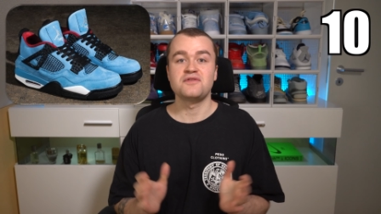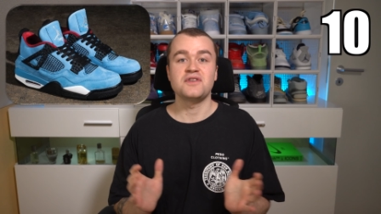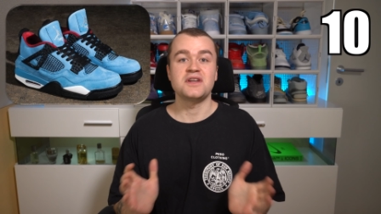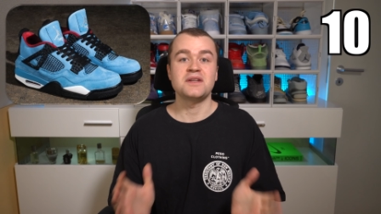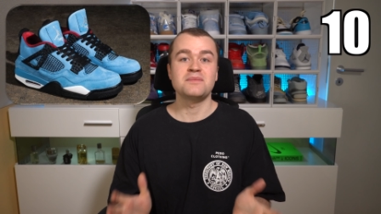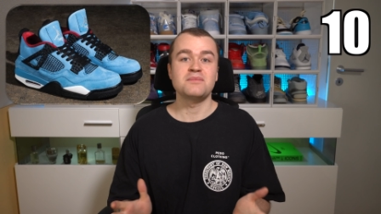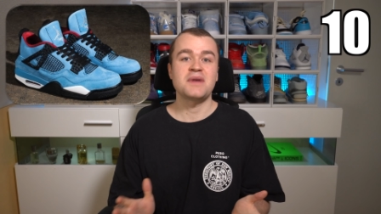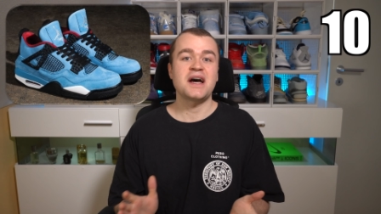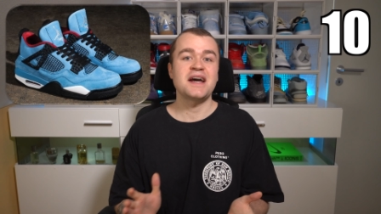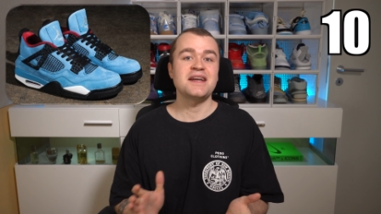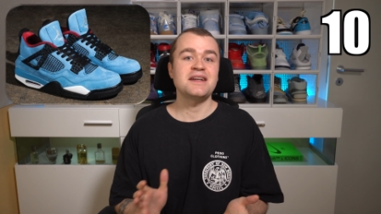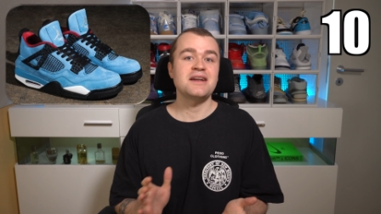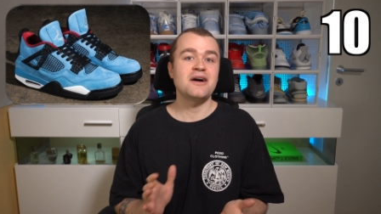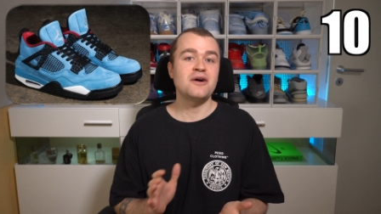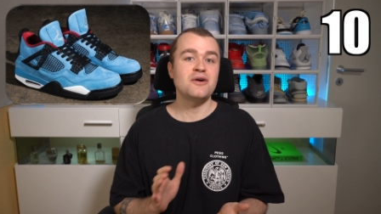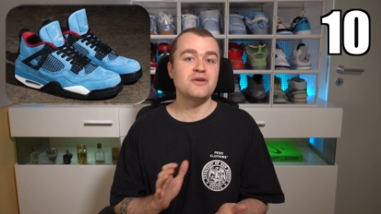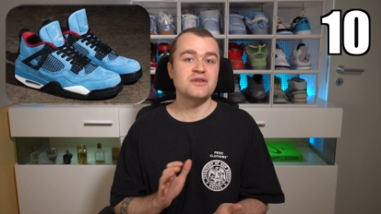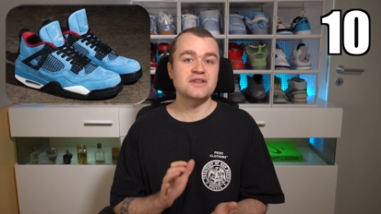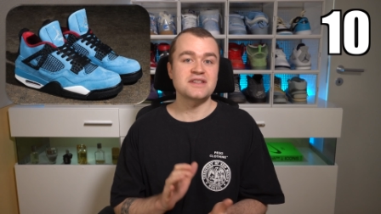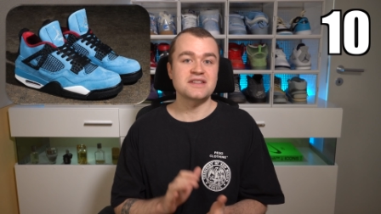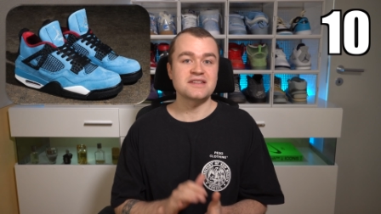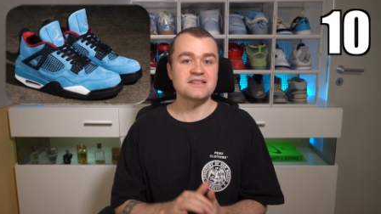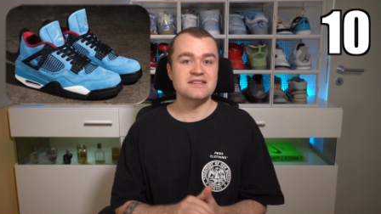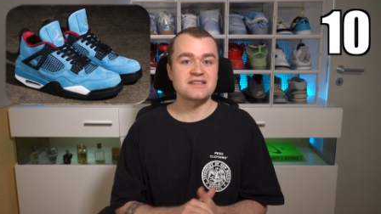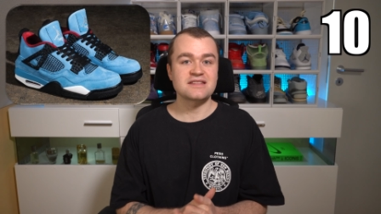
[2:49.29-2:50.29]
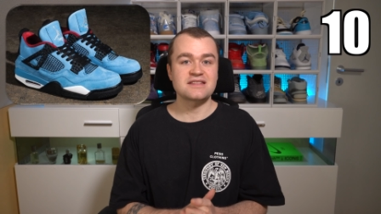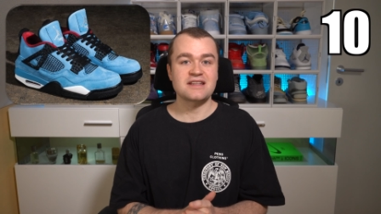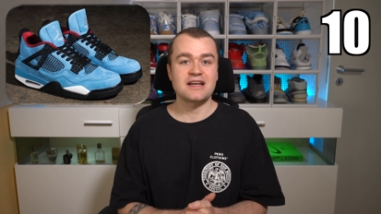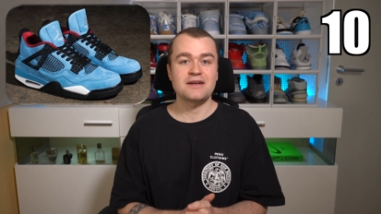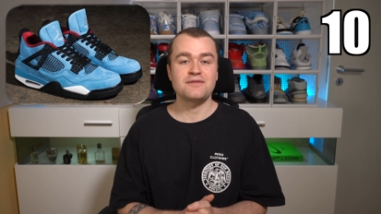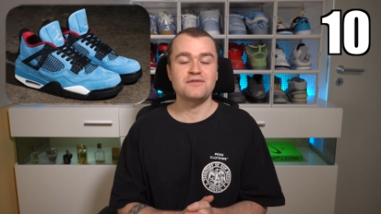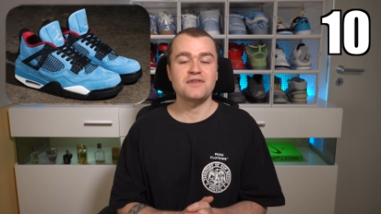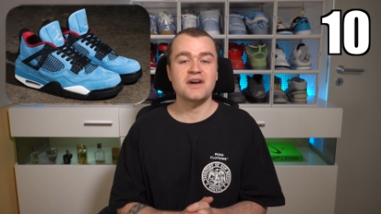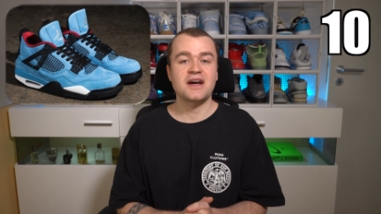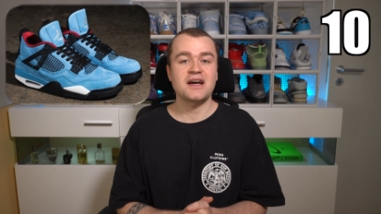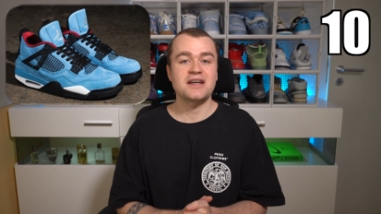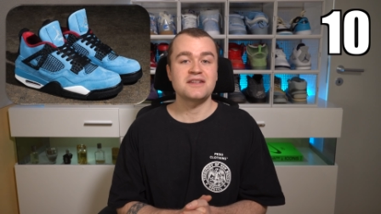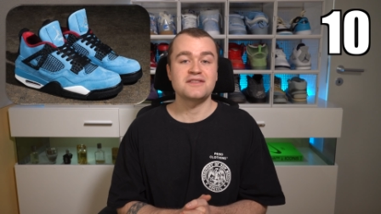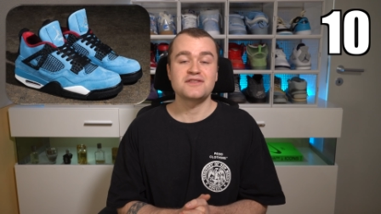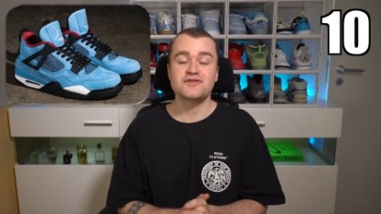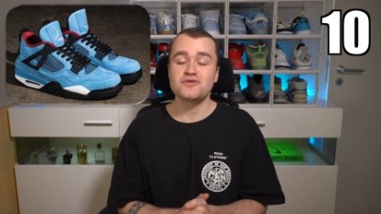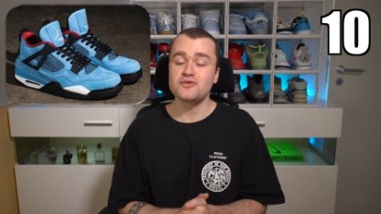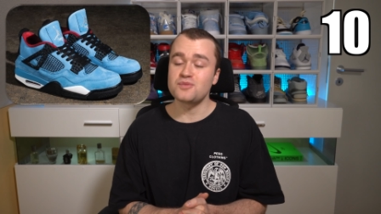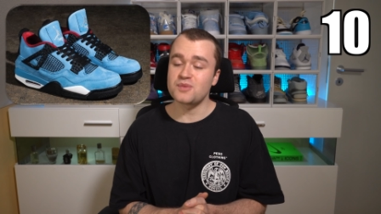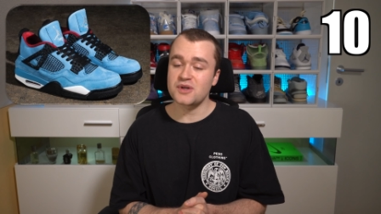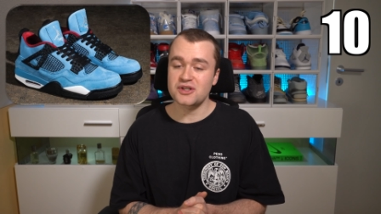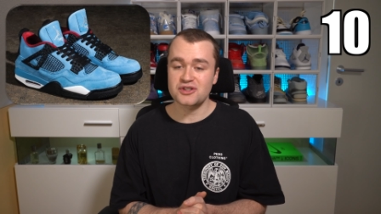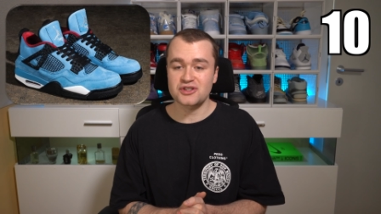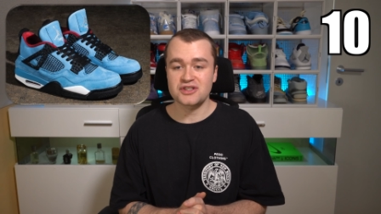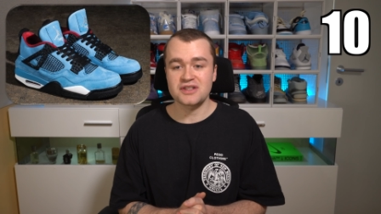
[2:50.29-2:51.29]
In meinen Augen ist es einfach ein
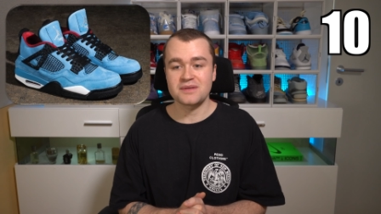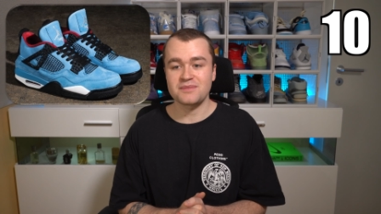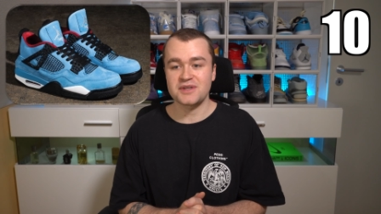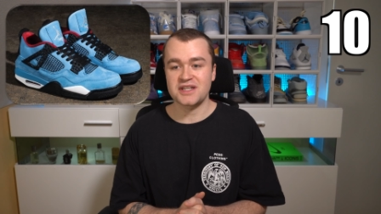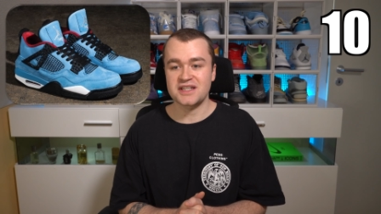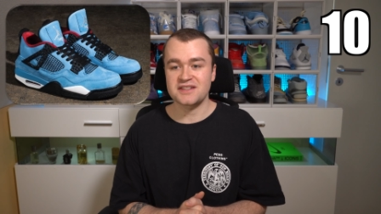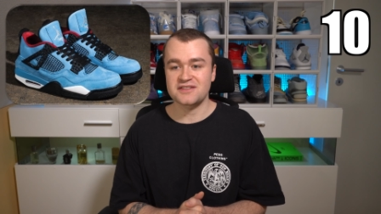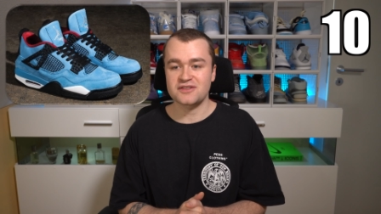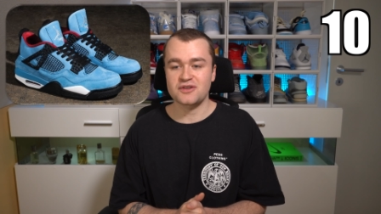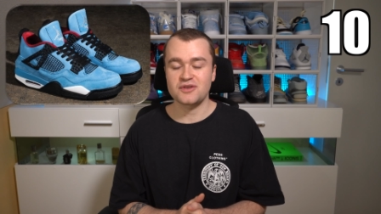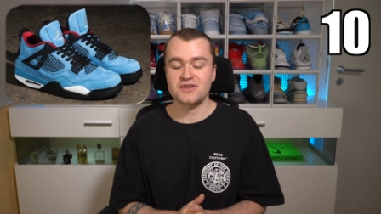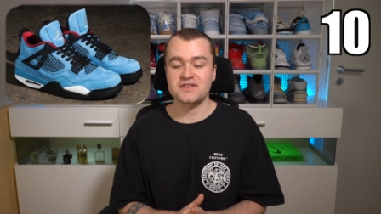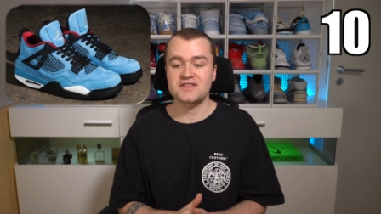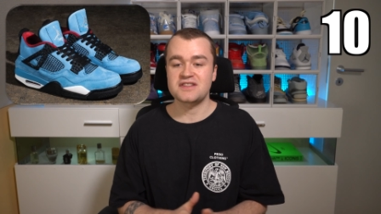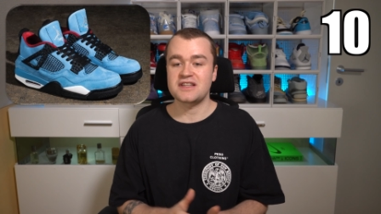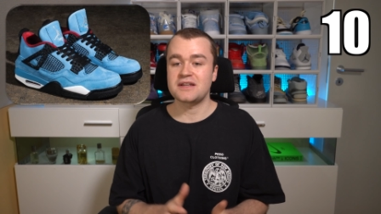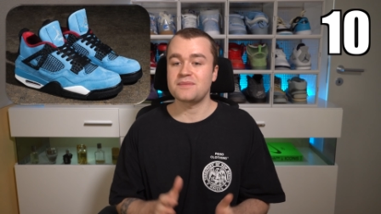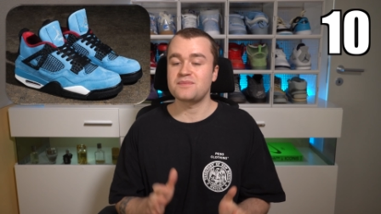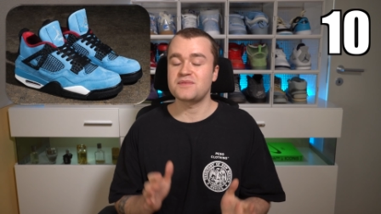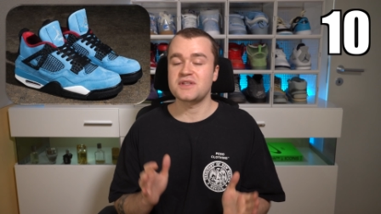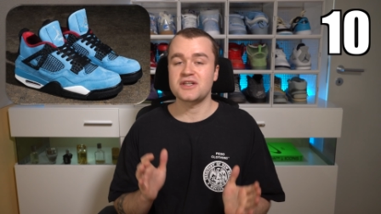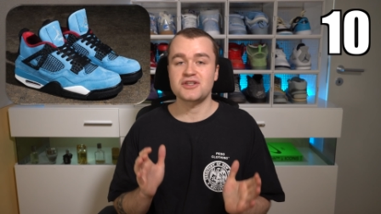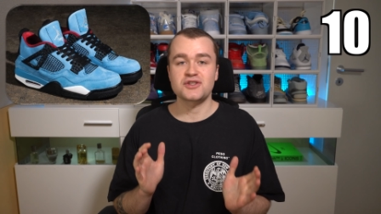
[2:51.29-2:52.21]
super stimmiges Konzept.